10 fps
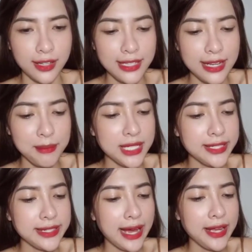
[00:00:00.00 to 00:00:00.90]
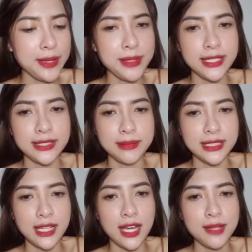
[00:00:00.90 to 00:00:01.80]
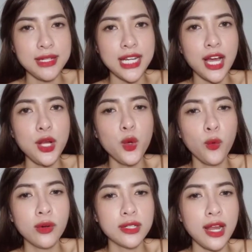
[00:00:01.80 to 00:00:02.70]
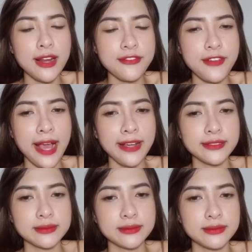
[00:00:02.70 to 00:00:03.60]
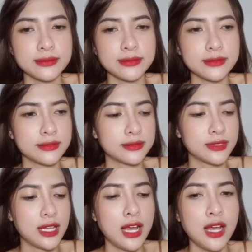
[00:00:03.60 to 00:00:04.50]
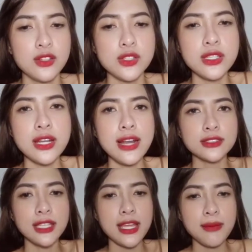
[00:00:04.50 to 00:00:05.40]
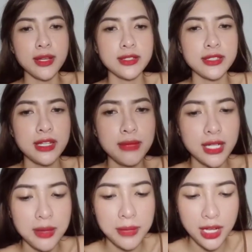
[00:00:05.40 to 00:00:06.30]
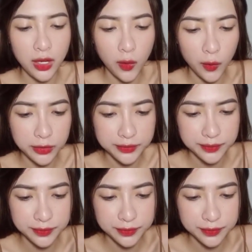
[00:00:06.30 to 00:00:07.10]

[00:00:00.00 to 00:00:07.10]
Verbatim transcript: còn cái gì mình chưa nói để mình mình coi mình nói luôn hay lên phát số 9 đầu tiên nha mọi người để mình coi mình nói luôn